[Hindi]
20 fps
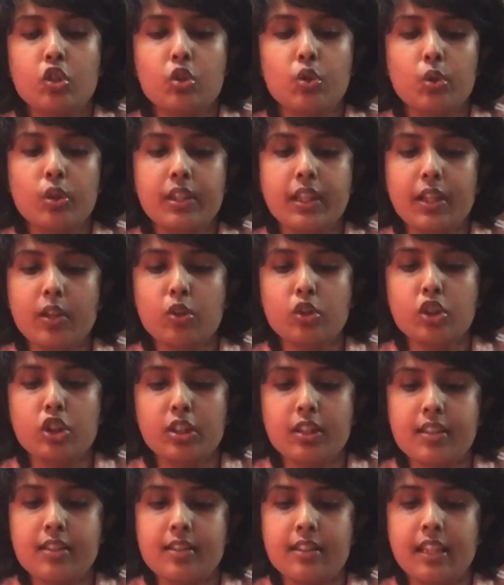सो ये कुछ
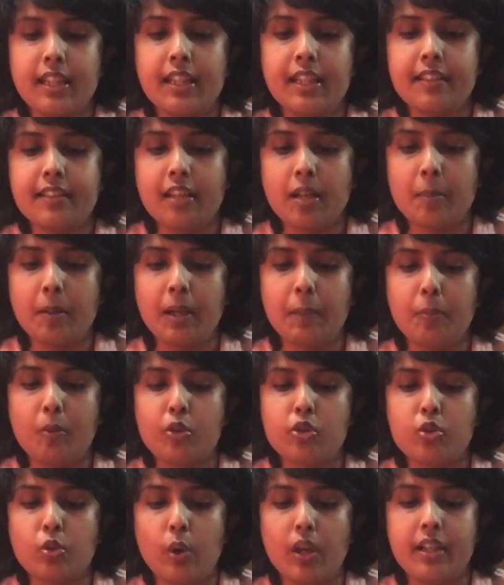इस तरीके से हमारे
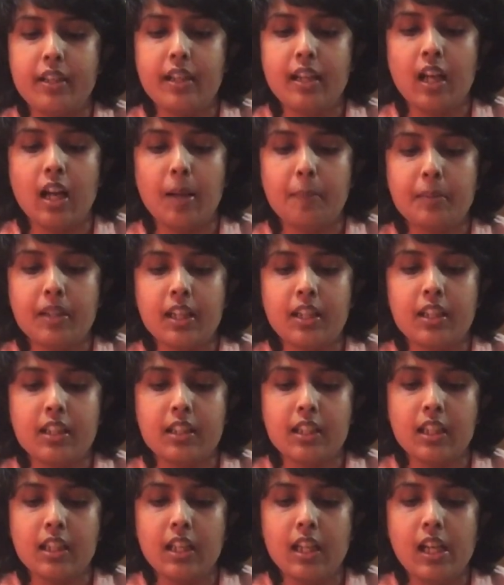पास कॉइन है हम क्या
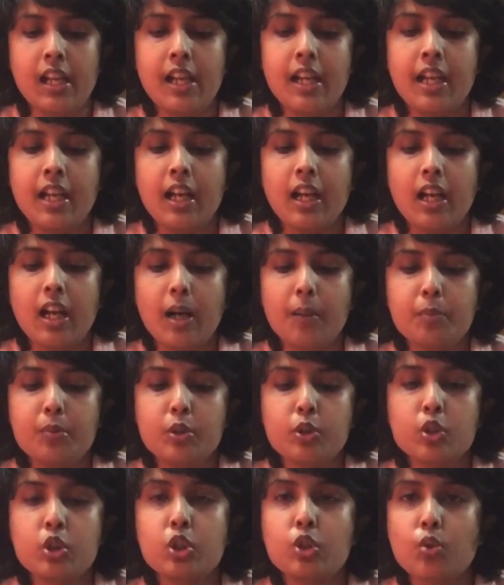करते हैं हम
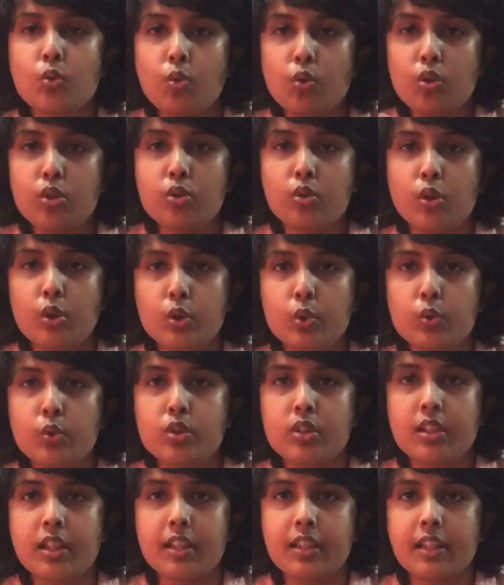कुछ रूल्स को
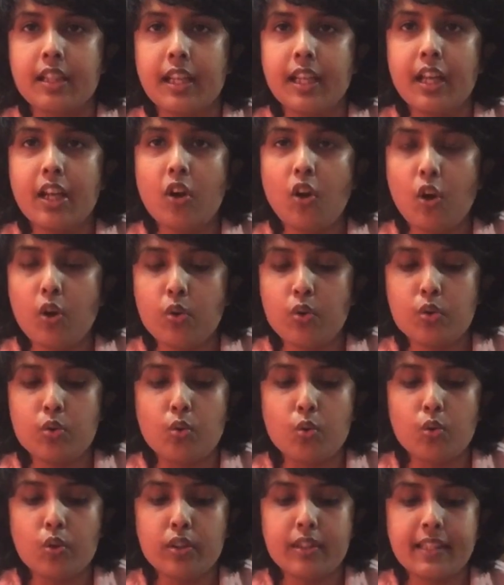यूज़ करते हैं और उन
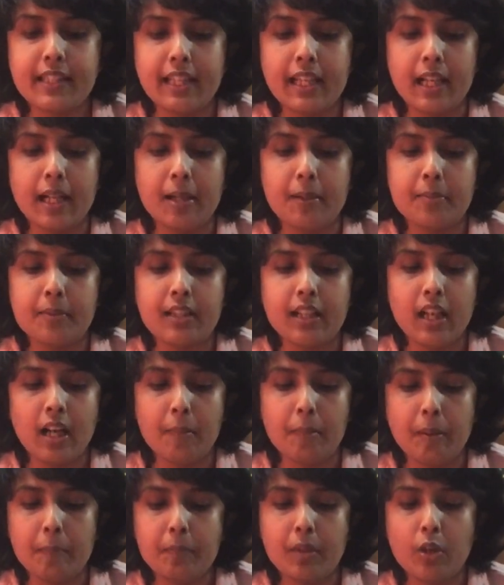रूल्स की हेल्प से
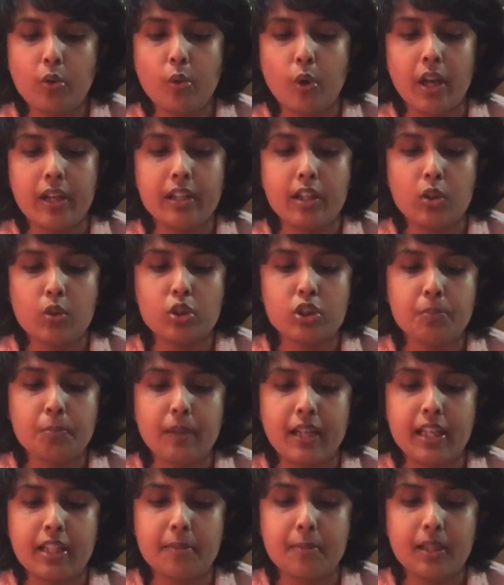हम अपने कॉइन का कुछ
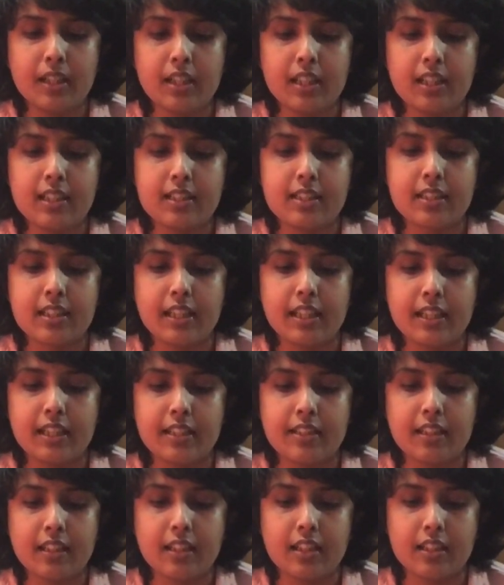प्लेसमेंट इस तरीके
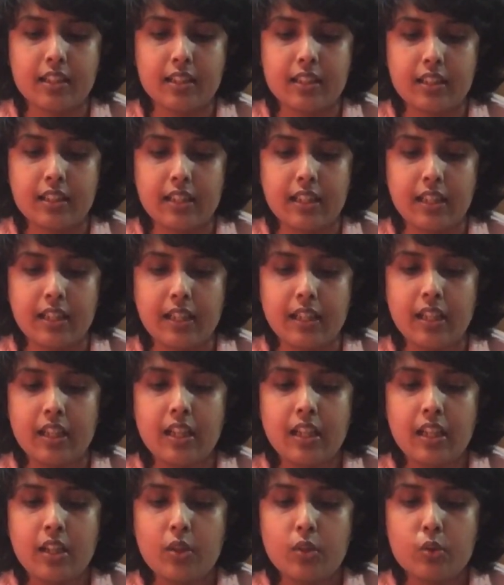से कर देते हैं
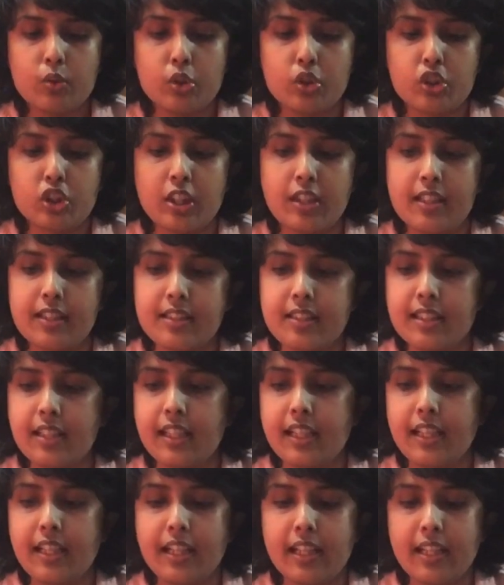कुछ ऐसे
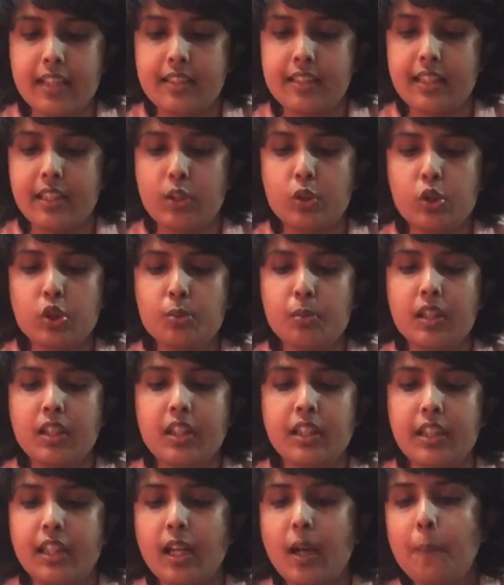ऐसे कुछ भी
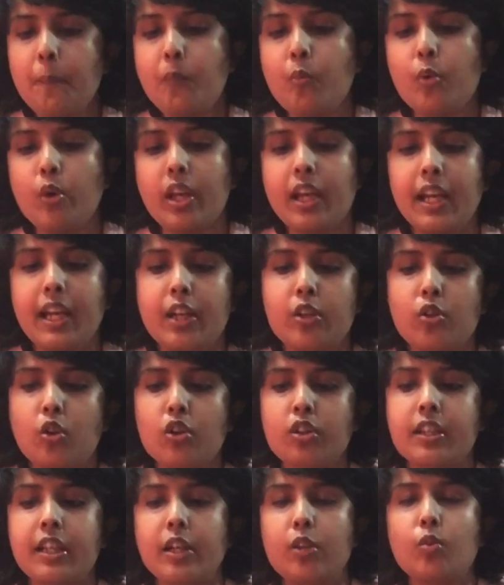करके हम पूरे एट
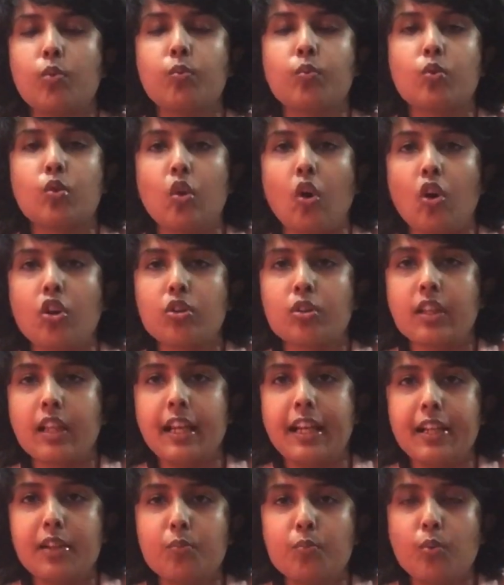क्रॉस एट क्रॉस
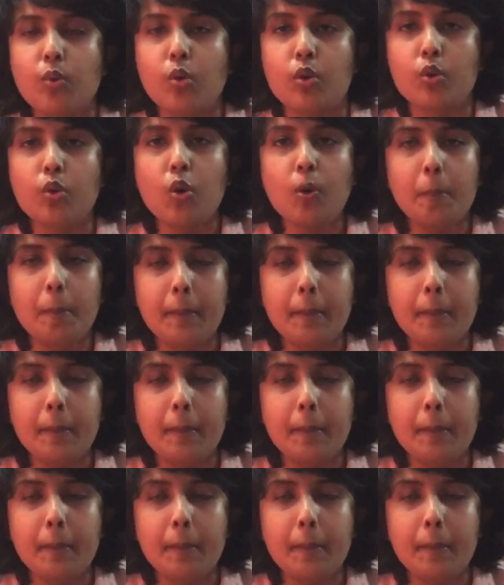एट बोर्ड को